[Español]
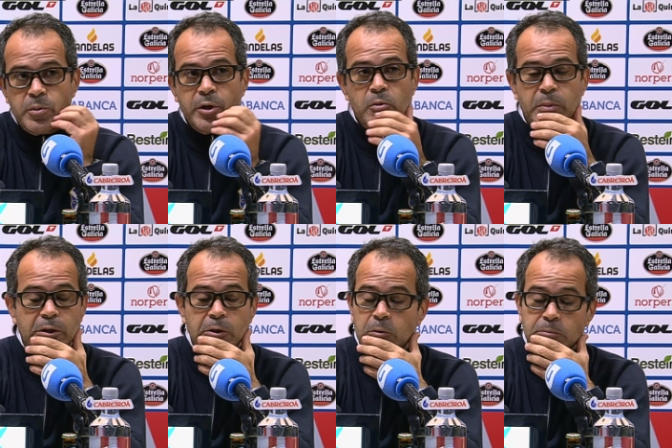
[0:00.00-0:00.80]
perdido el
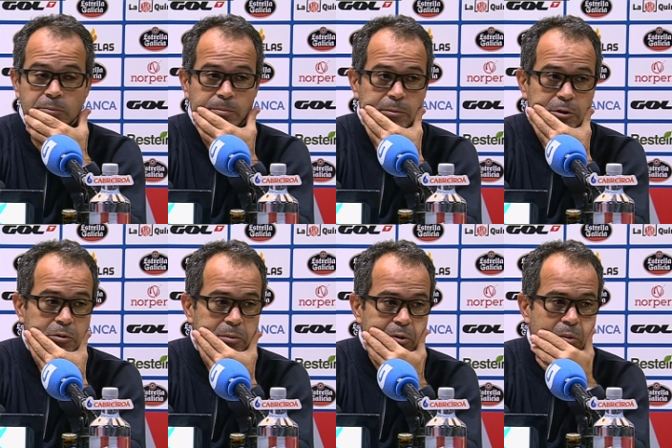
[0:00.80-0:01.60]
partido. Eso
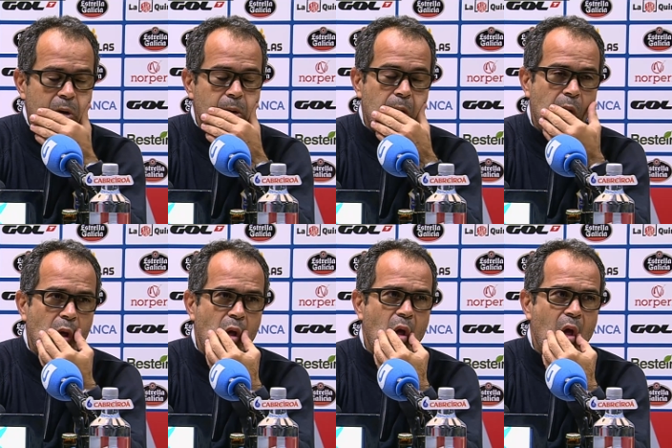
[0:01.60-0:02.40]
nos
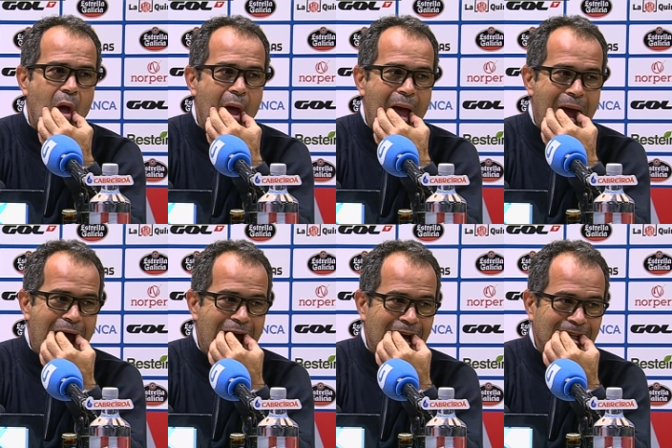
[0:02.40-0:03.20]
enfadado con el
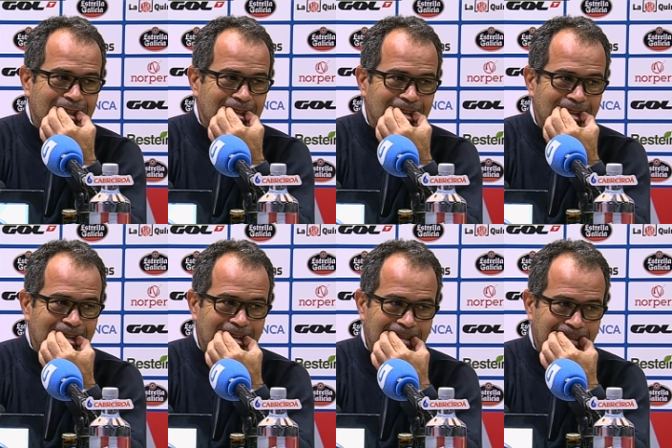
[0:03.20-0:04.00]
arbitraje. No sé qué le dice
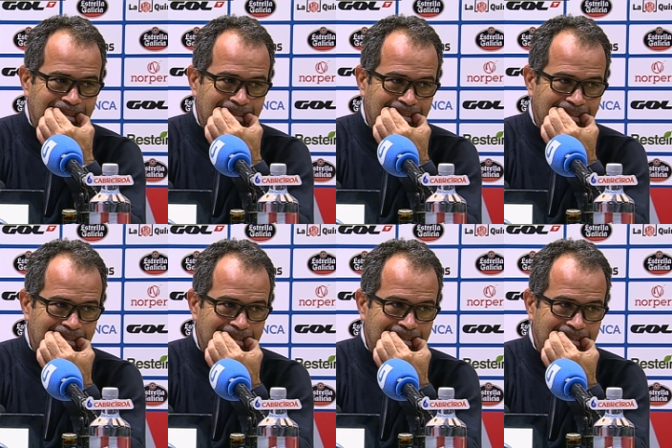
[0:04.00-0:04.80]
Aridane de,
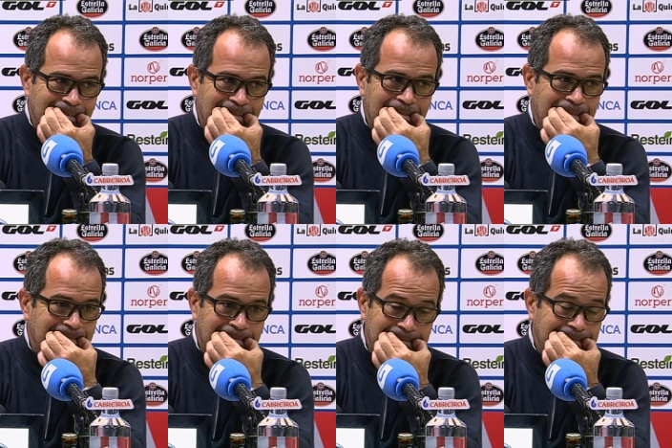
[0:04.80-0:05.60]
esa acción en la que resulta
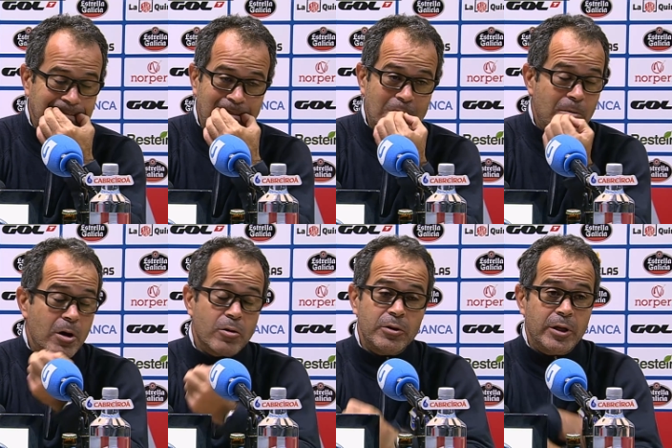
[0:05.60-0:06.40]
expulsado. No he
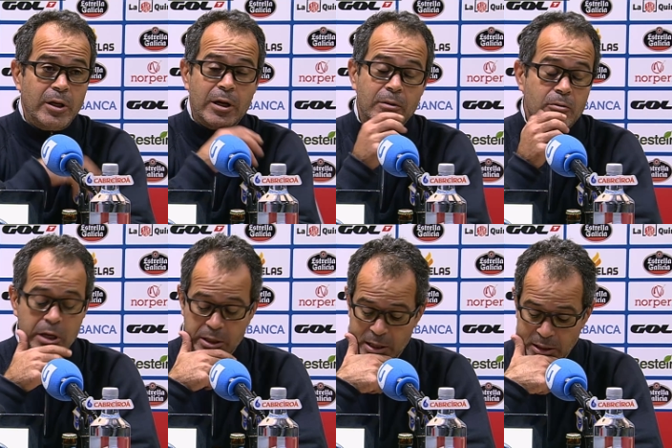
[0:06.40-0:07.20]
hablado con, el,
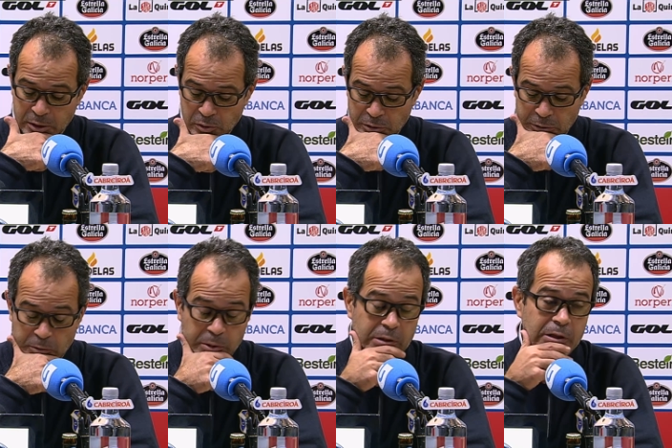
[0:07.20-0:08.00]
Aridane, no, sé, no
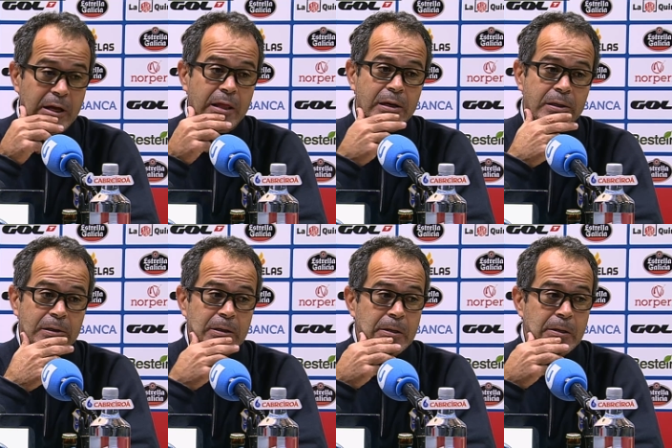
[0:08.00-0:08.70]
me dice nada y